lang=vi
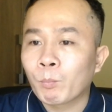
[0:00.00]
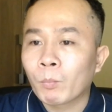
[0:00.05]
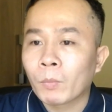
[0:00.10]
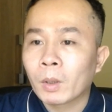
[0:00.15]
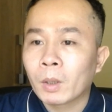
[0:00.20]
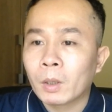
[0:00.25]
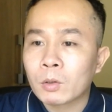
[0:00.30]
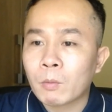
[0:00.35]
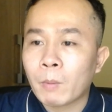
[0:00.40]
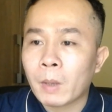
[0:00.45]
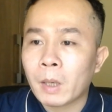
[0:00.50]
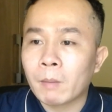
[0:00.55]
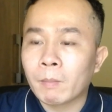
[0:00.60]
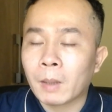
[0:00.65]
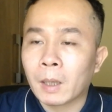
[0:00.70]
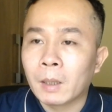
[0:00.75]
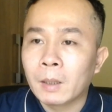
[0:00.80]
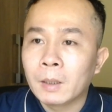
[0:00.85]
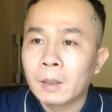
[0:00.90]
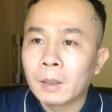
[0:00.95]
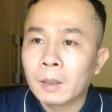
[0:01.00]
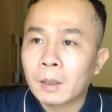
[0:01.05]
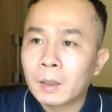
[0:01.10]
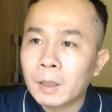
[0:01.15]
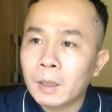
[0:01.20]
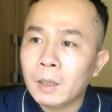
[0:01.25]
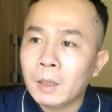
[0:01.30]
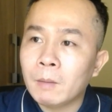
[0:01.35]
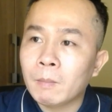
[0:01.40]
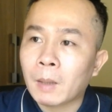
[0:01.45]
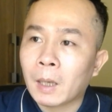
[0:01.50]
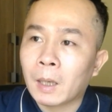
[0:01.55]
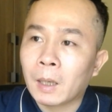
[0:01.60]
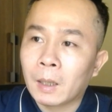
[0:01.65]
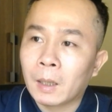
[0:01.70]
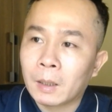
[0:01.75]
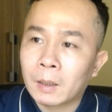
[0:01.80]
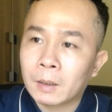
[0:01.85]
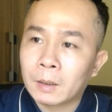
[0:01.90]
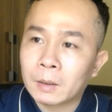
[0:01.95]
Thế do vậy mà khi
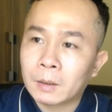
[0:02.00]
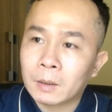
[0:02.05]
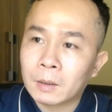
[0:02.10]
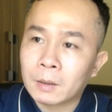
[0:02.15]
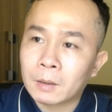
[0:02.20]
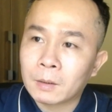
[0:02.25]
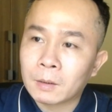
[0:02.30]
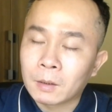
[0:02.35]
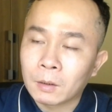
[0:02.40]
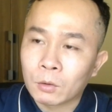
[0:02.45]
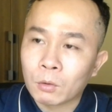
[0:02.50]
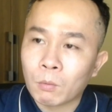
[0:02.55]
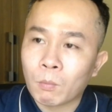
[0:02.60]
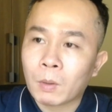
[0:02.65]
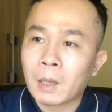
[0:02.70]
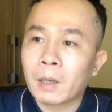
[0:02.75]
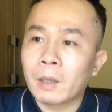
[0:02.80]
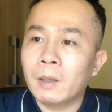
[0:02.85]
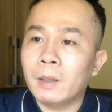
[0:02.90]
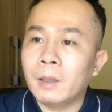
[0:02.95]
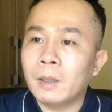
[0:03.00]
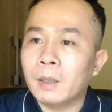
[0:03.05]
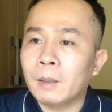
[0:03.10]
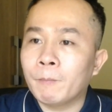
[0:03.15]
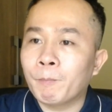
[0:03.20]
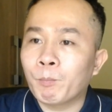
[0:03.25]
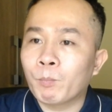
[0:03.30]
mà sử dụng các cái